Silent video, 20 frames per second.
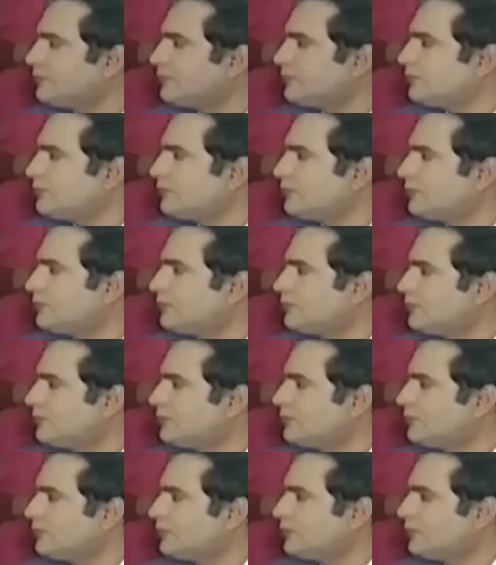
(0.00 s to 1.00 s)
बाकी कुछ
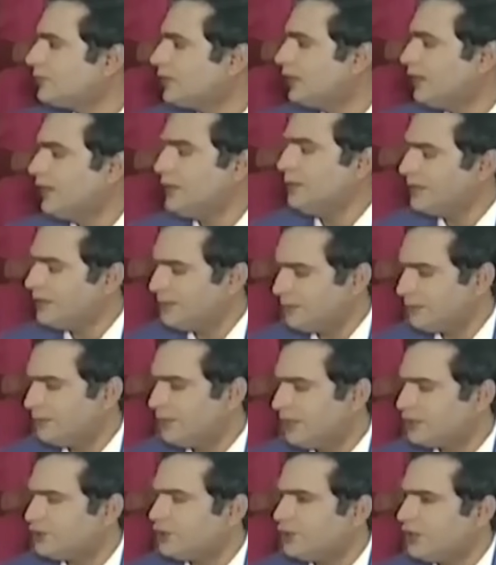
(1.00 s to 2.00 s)
आपको बाकी तो कुछ
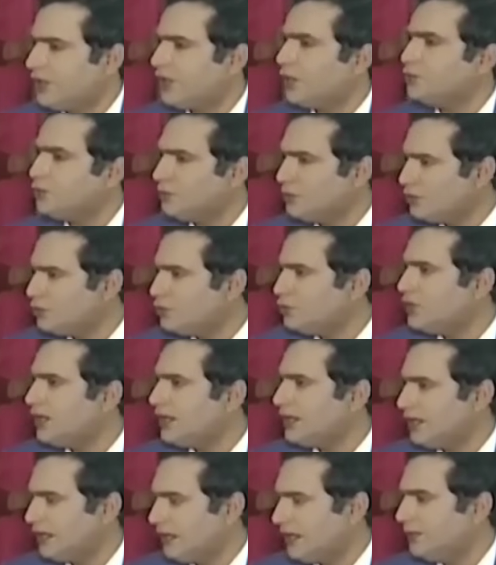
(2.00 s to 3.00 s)
दिखाई नहीं देता कर रहा हूँ जो
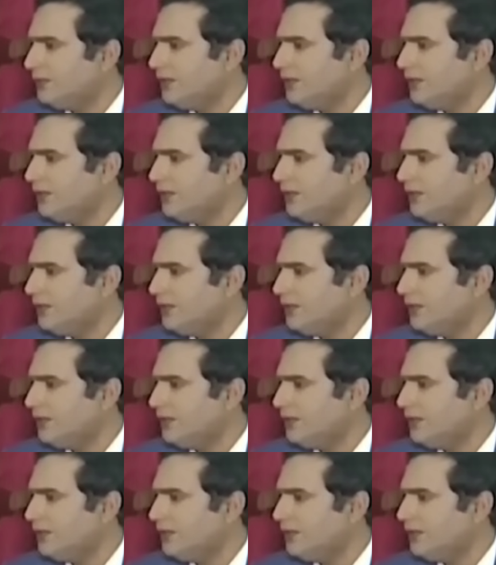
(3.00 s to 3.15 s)
मौजूदा